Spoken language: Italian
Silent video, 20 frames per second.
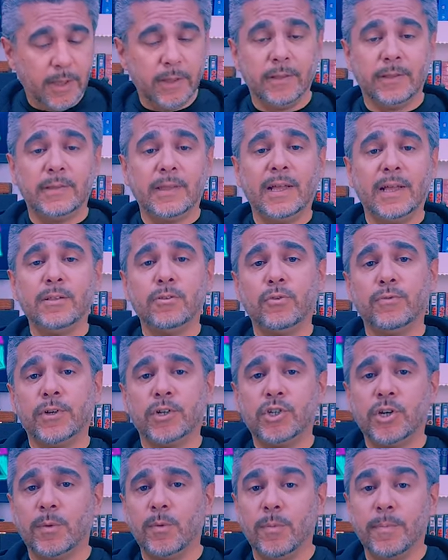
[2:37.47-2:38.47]
Intanto
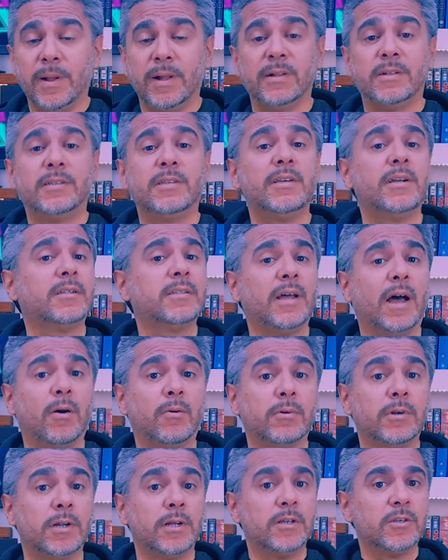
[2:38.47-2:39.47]
facciamo un bel
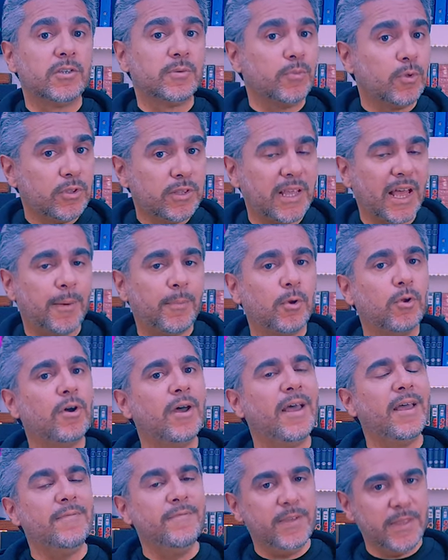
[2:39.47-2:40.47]
teardown, smontiamolo
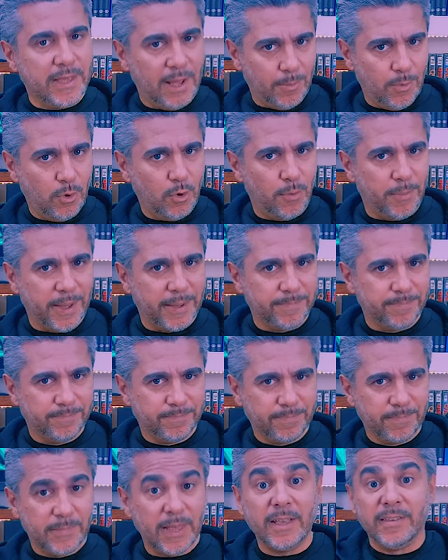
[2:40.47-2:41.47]
e vediamo com'è.
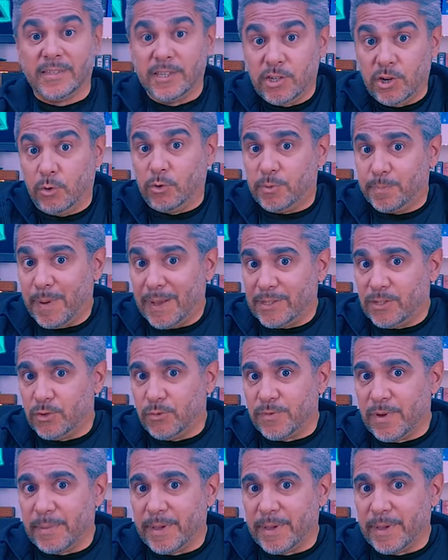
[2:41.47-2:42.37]
E se c'è lo spazio che